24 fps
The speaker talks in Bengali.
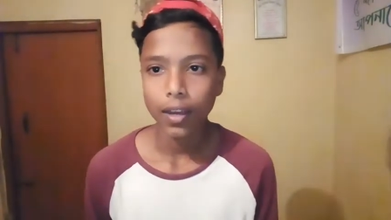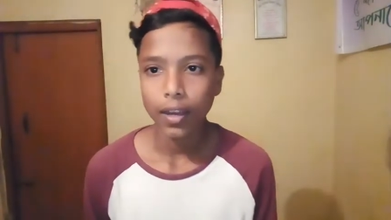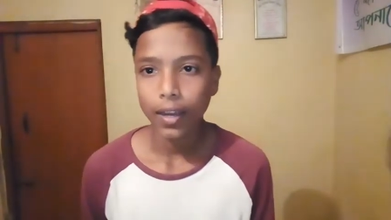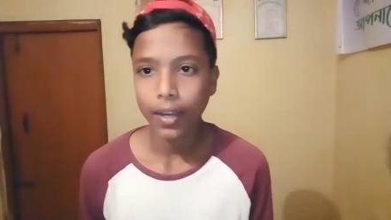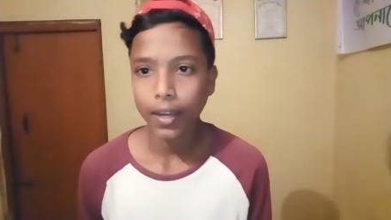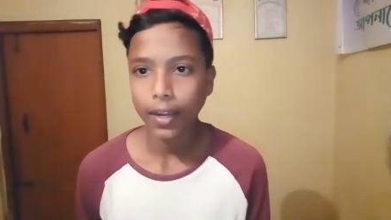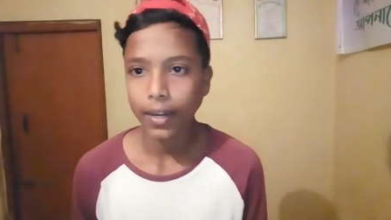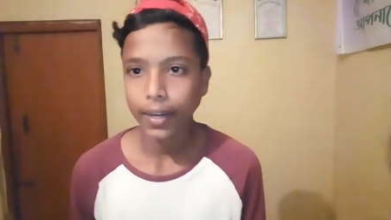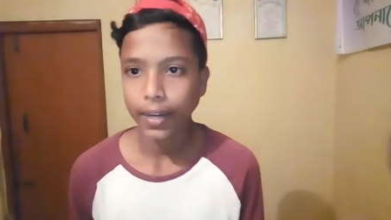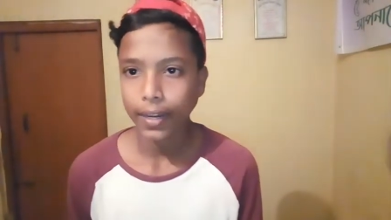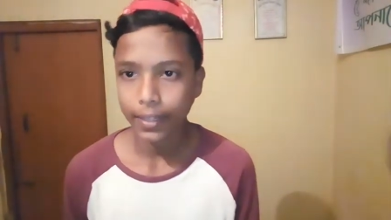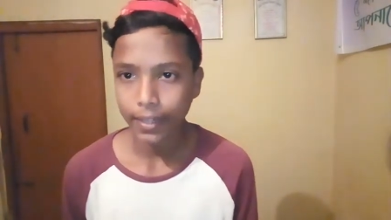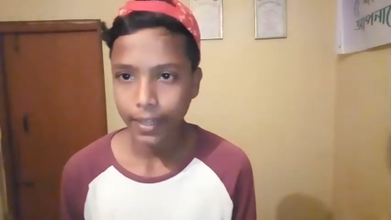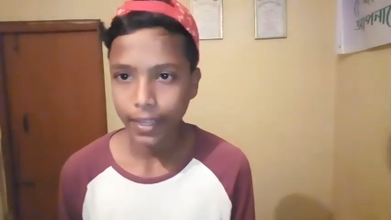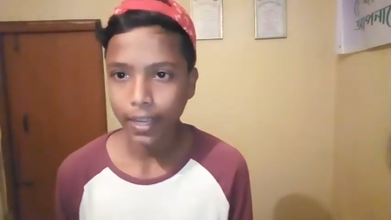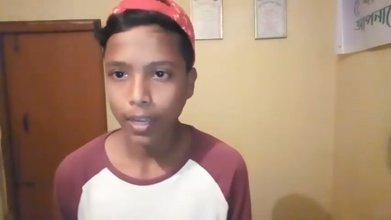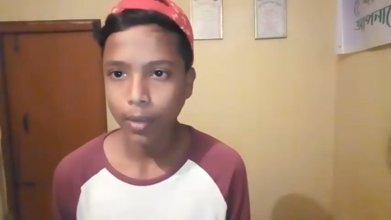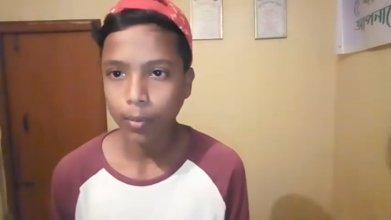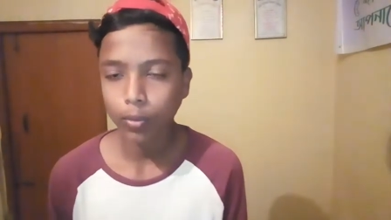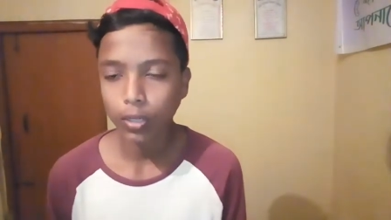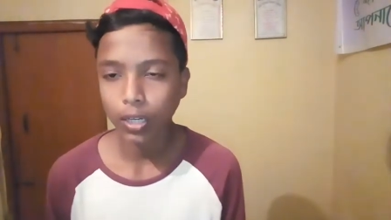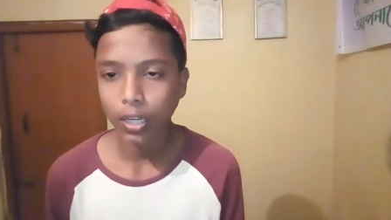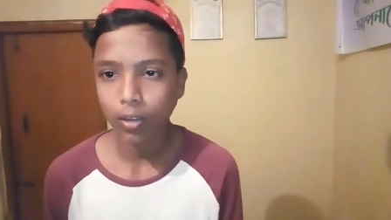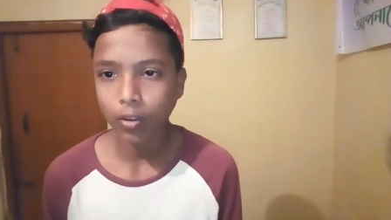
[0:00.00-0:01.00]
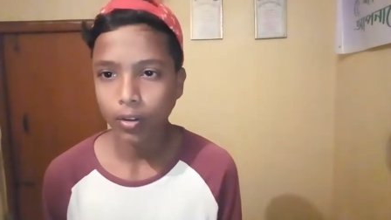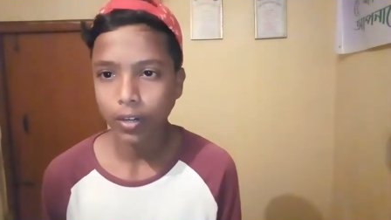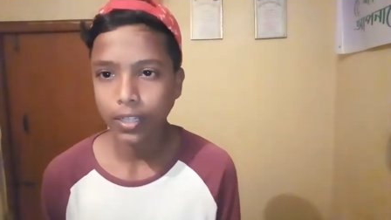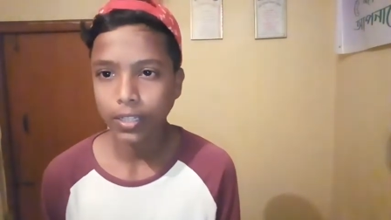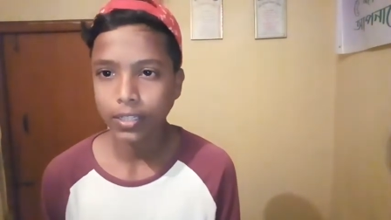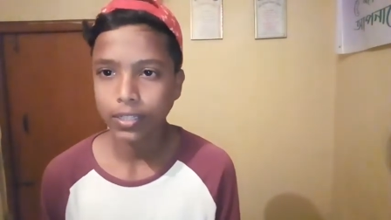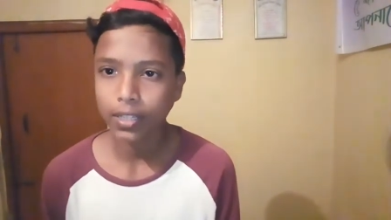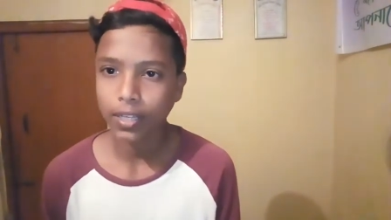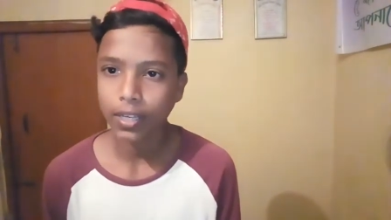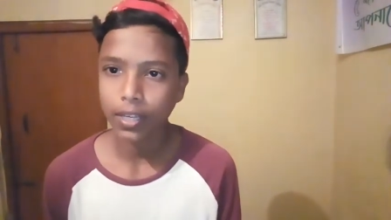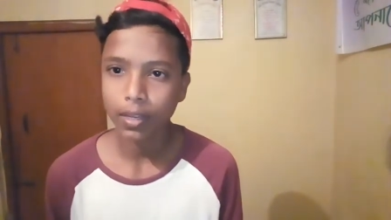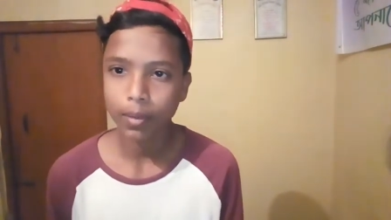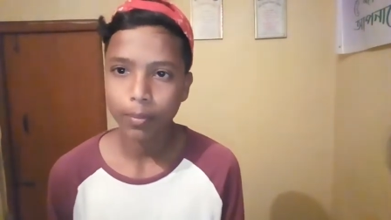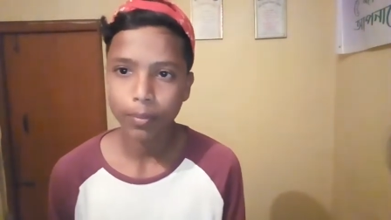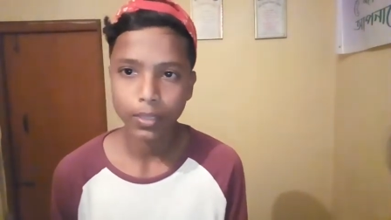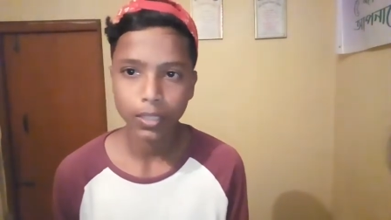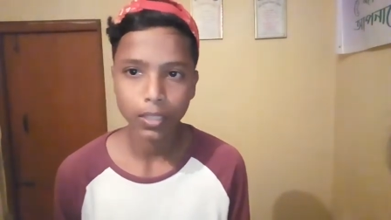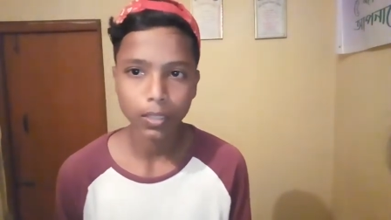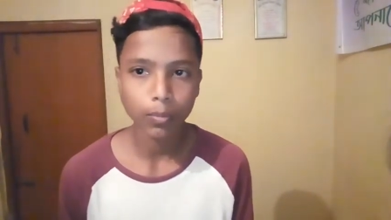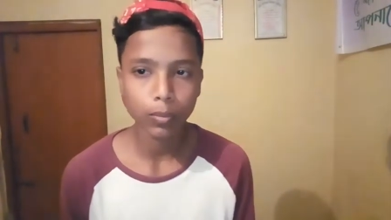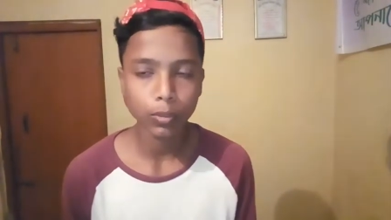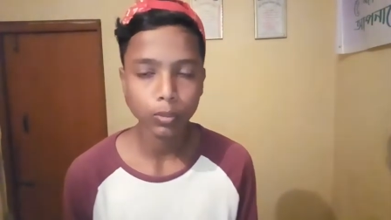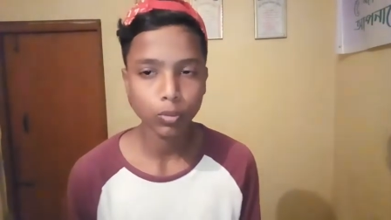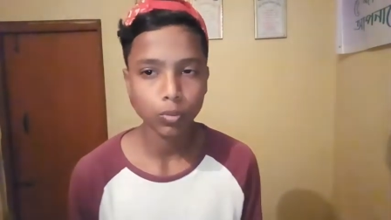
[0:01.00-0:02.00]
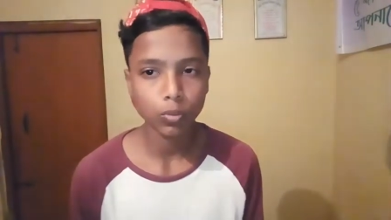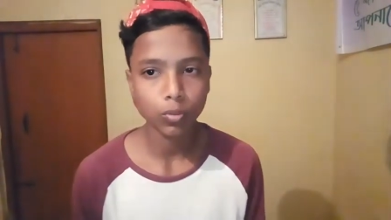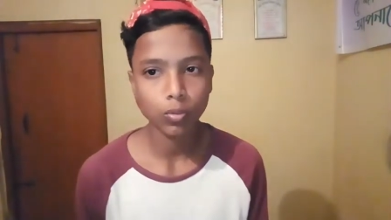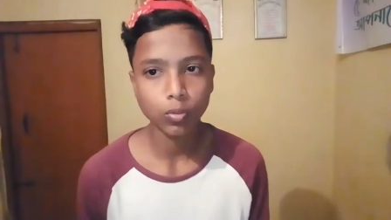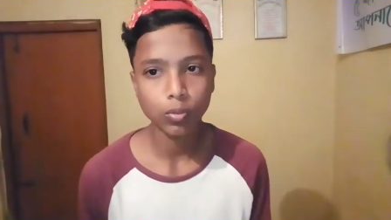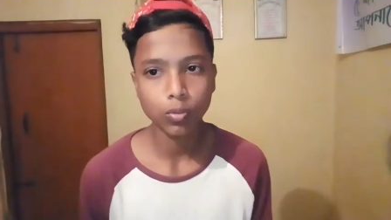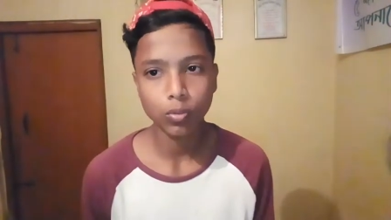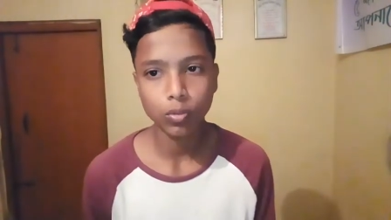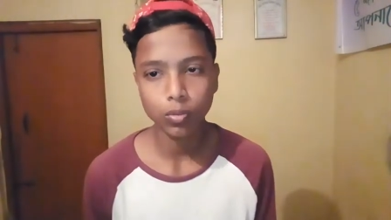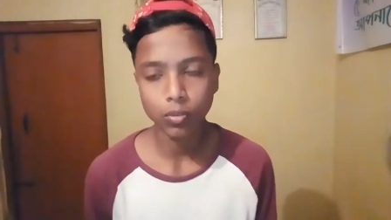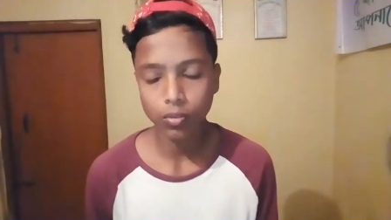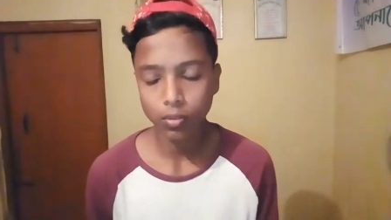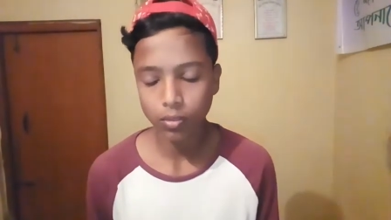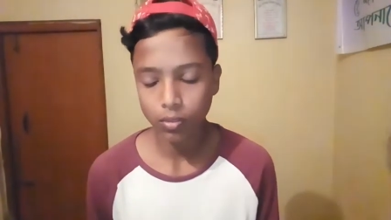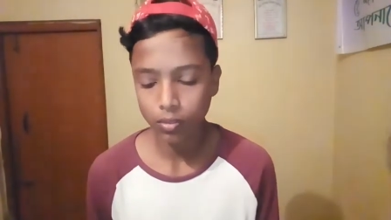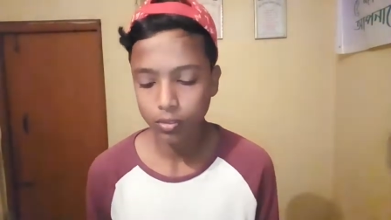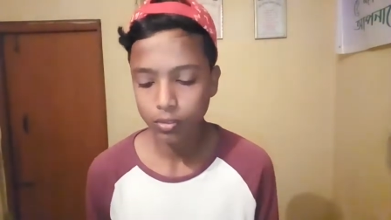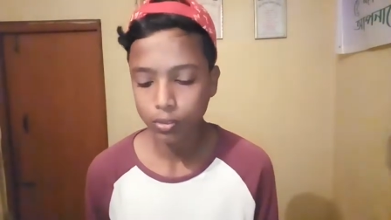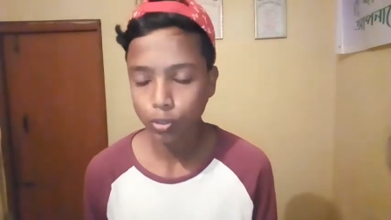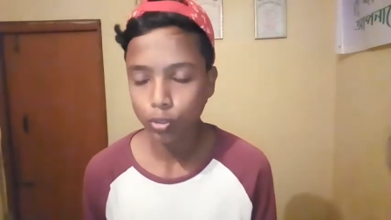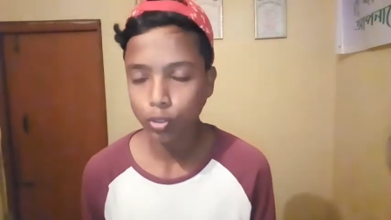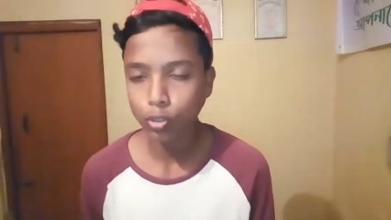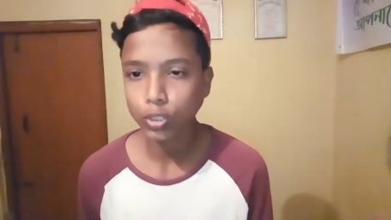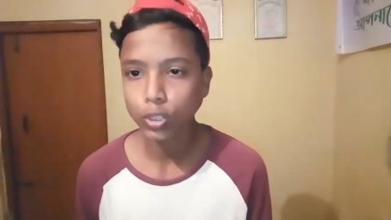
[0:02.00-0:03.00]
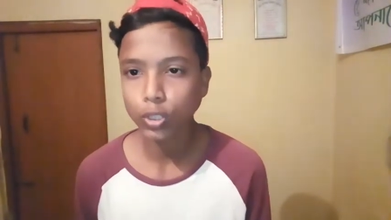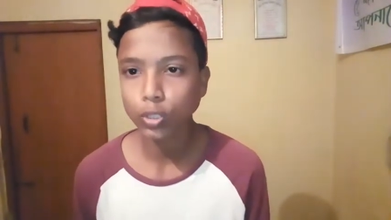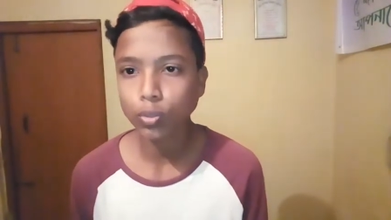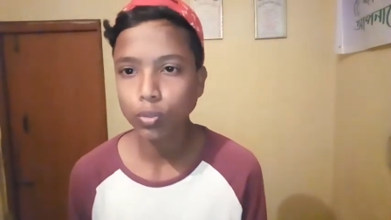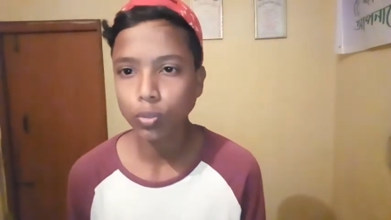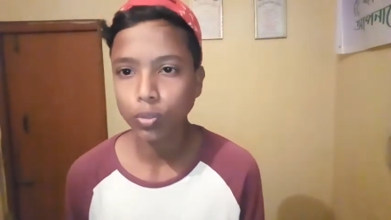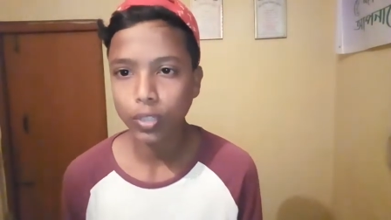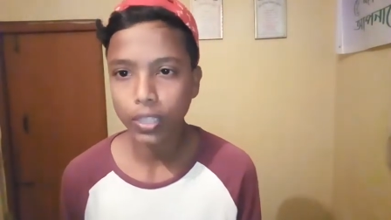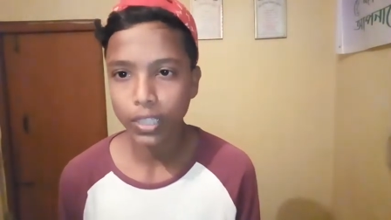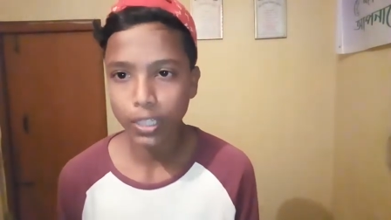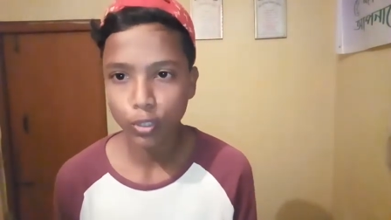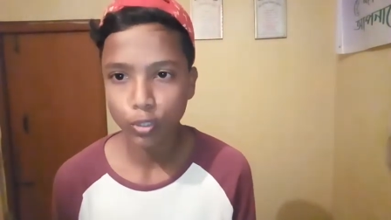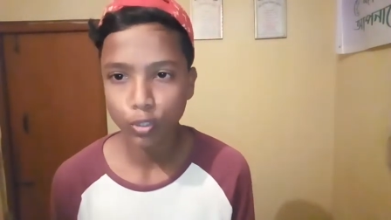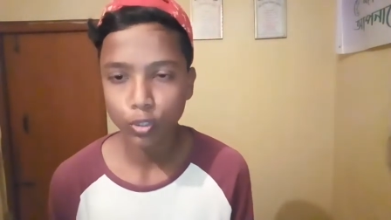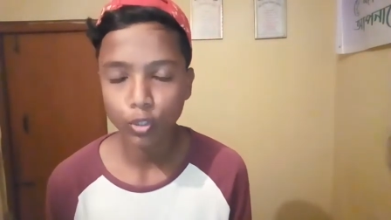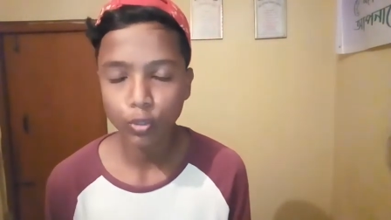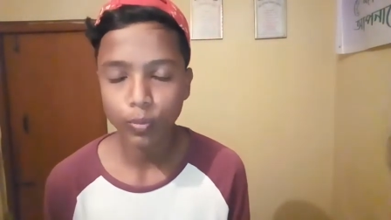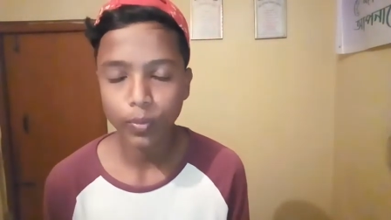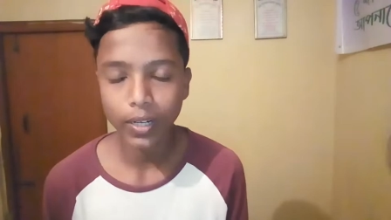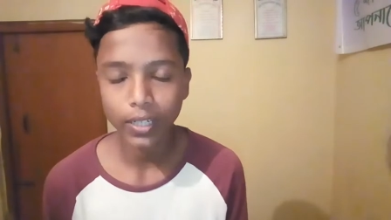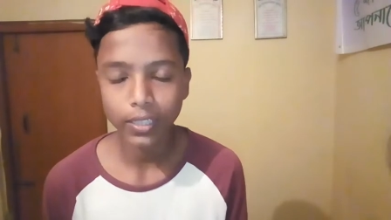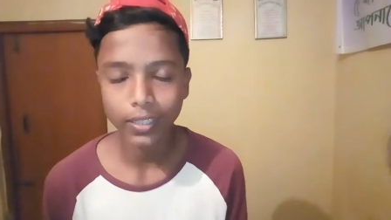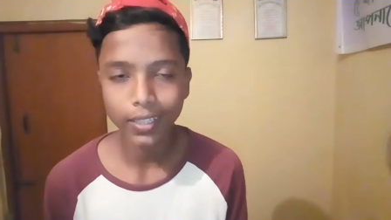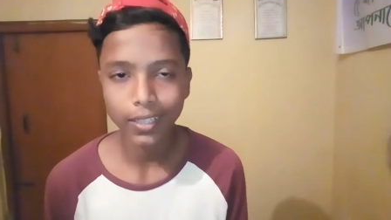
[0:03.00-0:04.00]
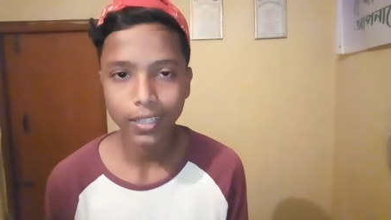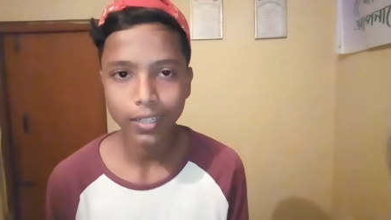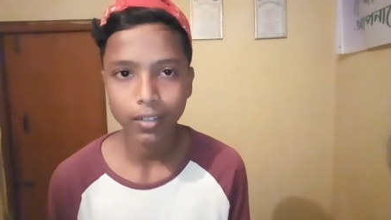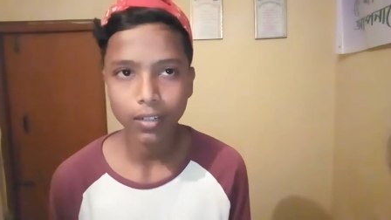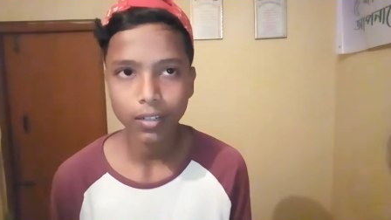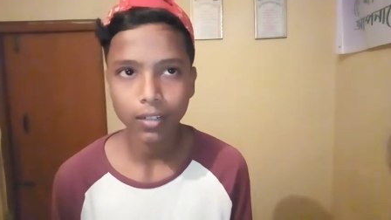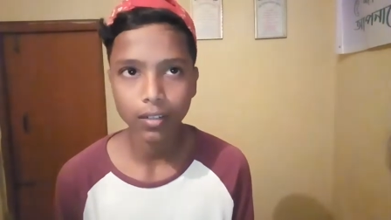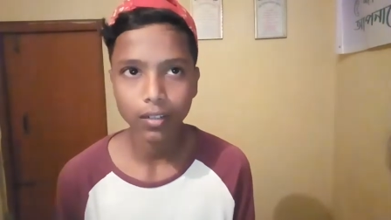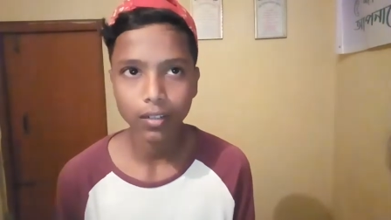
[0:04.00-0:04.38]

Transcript: আর এটাই কামনা করি যে আমাদের মতো ছোট ছোট ইউটিউবারদের